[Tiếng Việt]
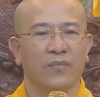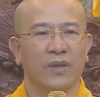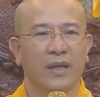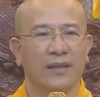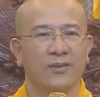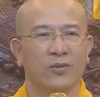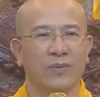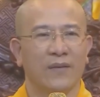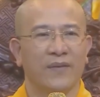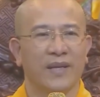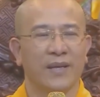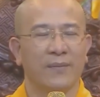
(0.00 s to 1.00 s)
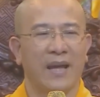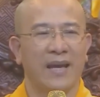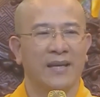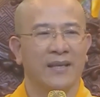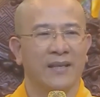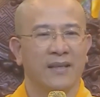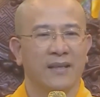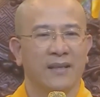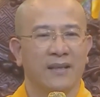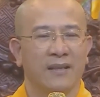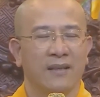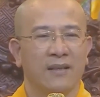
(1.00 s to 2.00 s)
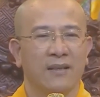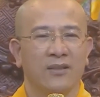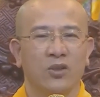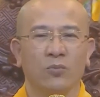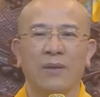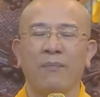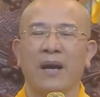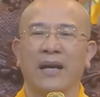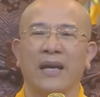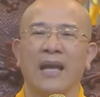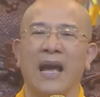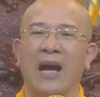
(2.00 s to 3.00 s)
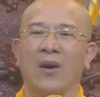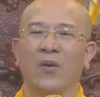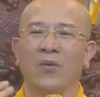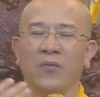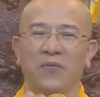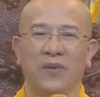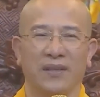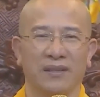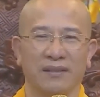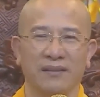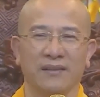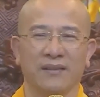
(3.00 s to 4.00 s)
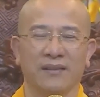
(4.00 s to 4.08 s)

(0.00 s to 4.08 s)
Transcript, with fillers: Đấy, chúng ta phải kiểm lại. Chúng ta mặc cái áo Phật tử,